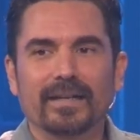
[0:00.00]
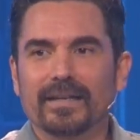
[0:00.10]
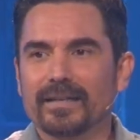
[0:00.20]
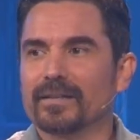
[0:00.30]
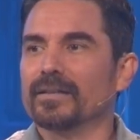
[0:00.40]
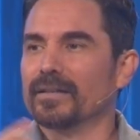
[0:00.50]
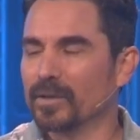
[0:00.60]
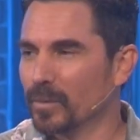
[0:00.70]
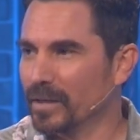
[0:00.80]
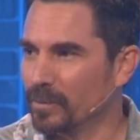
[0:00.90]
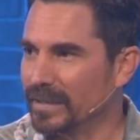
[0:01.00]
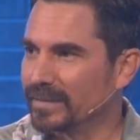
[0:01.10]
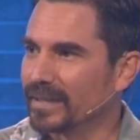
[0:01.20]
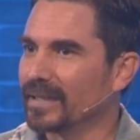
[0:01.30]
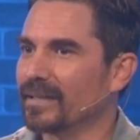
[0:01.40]
y, cómo le voy a
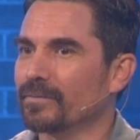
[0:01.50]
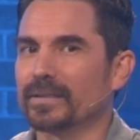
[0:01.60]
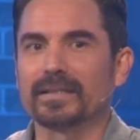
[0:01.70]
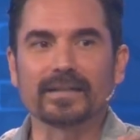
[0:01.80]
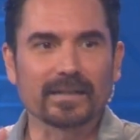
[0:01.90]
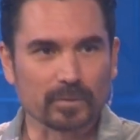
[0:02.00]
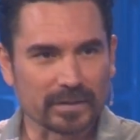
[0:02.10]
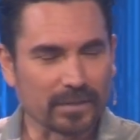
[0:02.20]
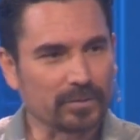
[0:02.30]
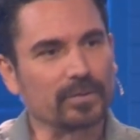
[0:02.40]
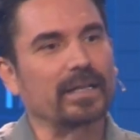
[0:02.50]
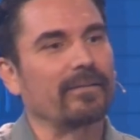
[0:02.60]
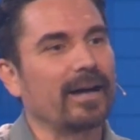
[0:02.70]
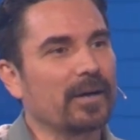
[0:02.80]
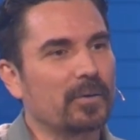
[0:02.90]
hacer y voy a tener que buscar otro
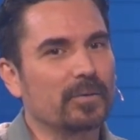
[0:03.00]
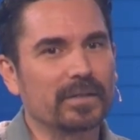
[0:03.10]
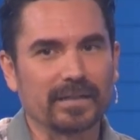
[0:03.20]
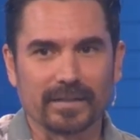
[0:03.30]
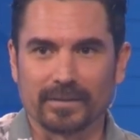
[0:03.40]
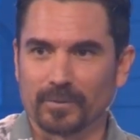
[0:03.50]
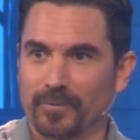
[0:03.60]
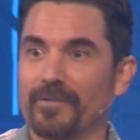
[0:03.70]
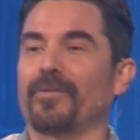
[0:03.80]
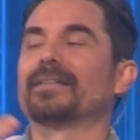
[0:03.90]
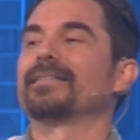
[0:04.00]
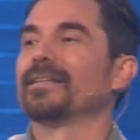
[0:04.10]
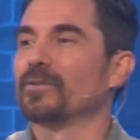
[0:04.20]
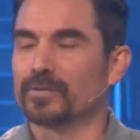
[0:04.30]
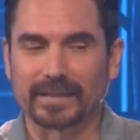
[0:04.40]
trabajo y, no fue
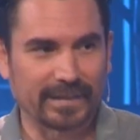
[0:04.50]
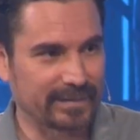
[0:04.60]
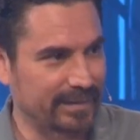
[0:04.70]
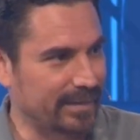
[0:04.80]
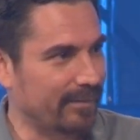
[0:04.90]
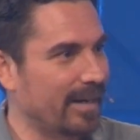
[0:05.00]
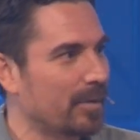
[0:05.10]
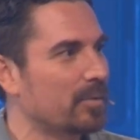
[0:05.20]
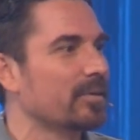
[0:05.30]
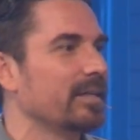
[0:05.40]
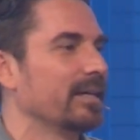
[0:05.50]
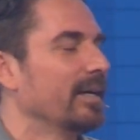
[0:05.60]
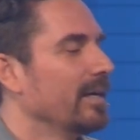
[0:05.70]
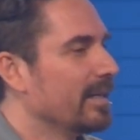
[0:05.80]
fácil encontrar este trabajo y,